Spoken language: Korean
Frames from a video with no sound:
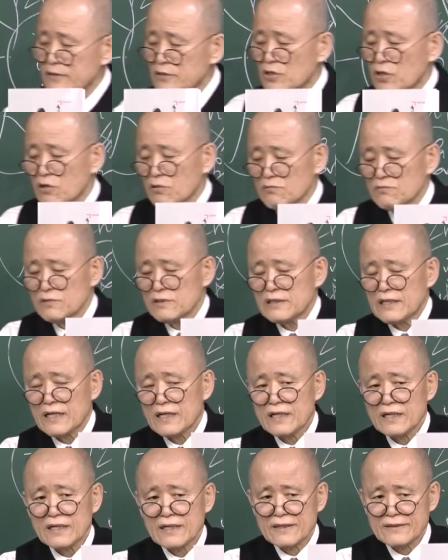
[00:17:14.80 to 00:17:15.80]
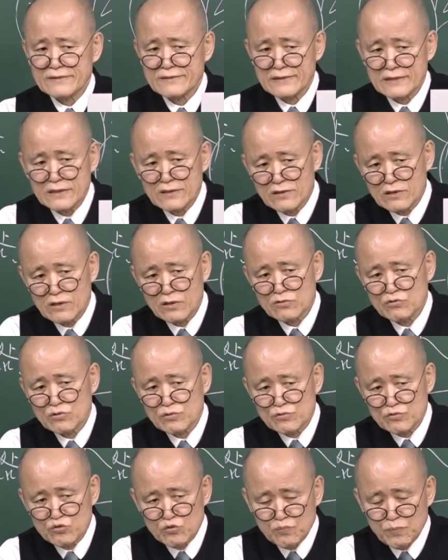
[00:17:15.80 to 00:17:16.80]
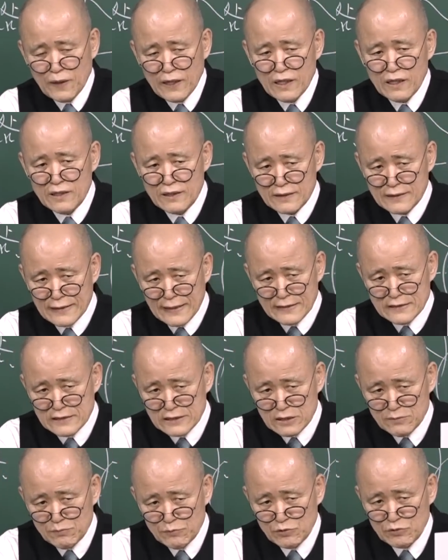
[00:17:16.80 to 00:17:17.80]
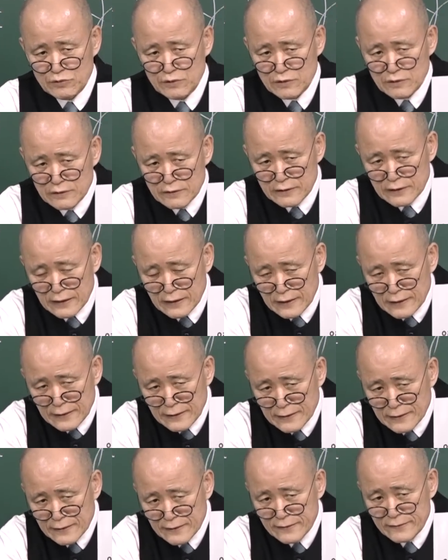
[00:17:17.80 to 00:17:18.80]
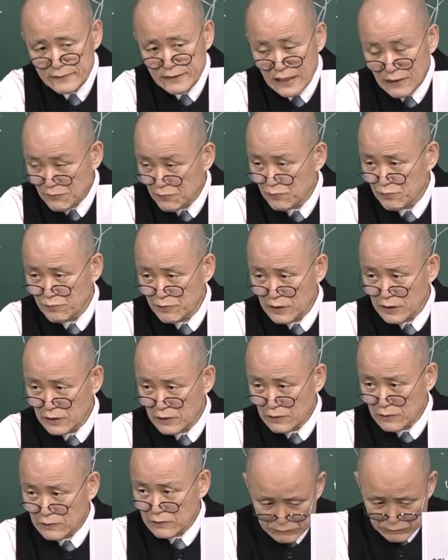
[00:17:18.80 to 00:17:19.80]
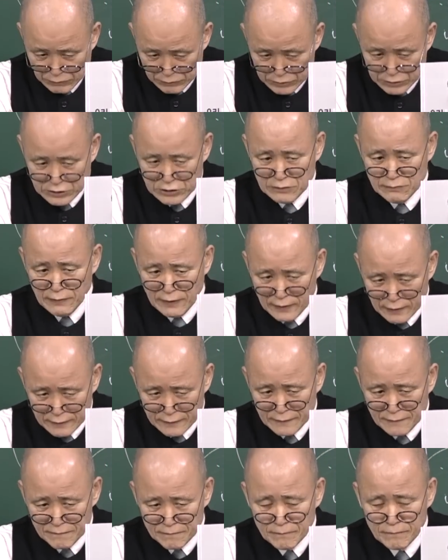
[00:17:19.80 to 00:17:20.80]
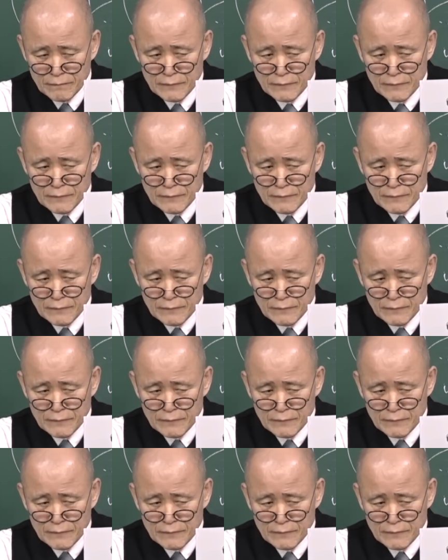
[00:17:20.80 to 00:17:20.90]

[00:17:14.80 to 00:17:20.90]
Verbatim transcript: 여러분들 되게 이걸 구판을 가지신 분들이 대부분일 것이지만은